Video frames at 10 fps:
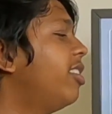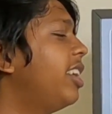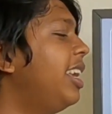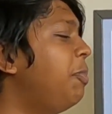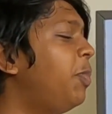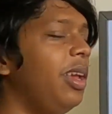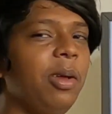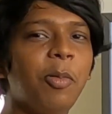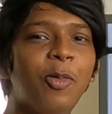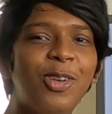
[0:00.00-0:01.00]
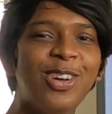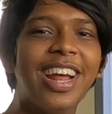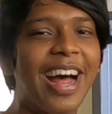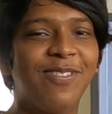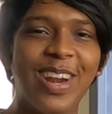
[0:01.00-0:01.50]
ஒரு கிபி
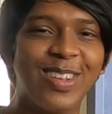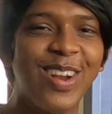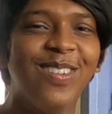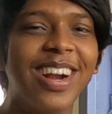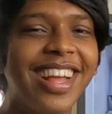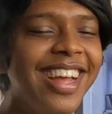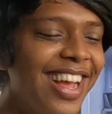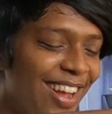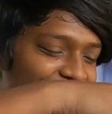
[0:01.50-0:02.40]
முந்நூறு அப்படிலாம் சொல்ல மாட்டேன்